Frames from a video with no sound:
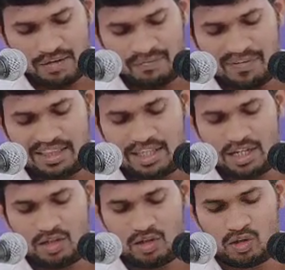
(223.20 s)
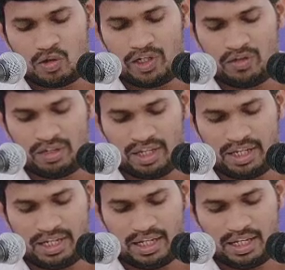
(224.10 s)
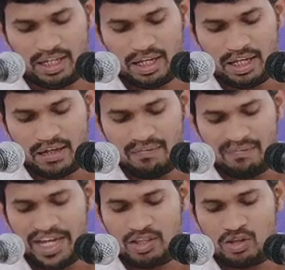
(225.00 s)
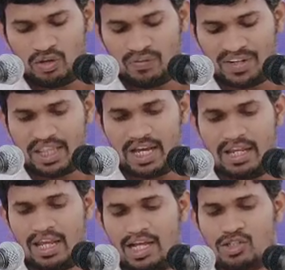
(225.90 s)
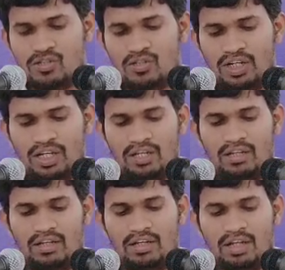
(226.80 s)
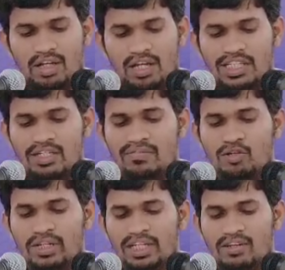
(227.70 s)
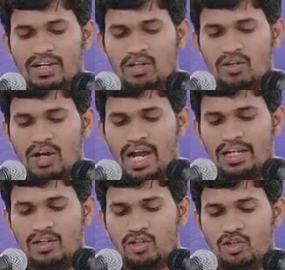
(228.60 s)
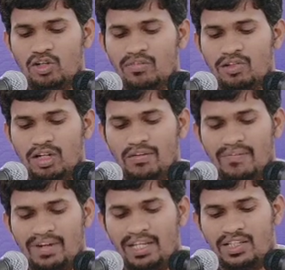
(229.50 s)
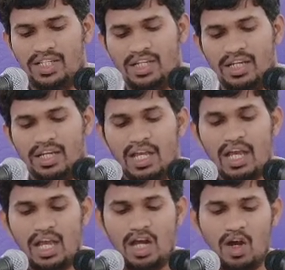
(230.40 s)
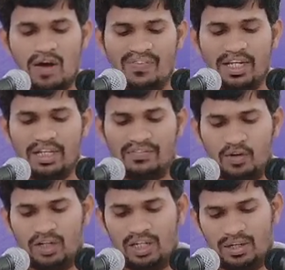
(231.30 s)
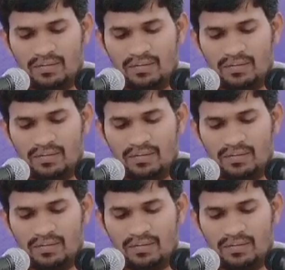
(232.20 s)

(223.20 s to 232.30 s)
పెద్దలను కూడి ఉండిరి పేతురు ప్రధాన యాజకుని ఇంటి ముంగిట వరకు ఆయన దూరం నుండి వెంబడించి లోపలికి పోయి